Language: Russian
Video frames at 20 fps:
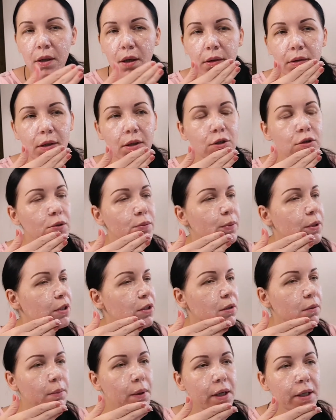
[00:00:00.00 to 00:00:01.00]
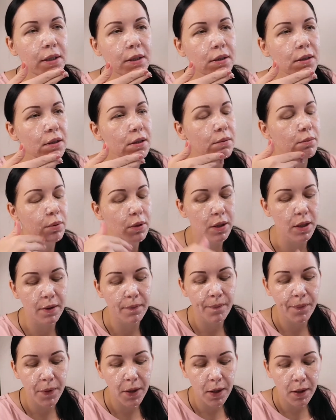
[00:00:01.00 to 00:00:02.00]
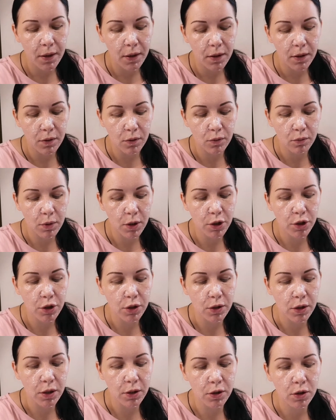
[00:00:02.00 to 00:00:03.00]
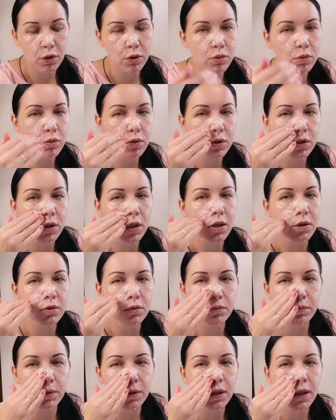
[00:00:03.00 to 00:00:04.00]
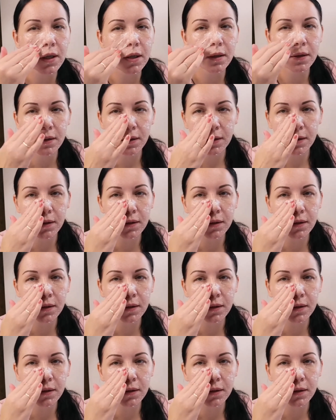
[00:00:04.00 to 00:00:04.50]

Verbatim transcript: она еще Маша маленькая была, и у Маши, конечно, тут сразу была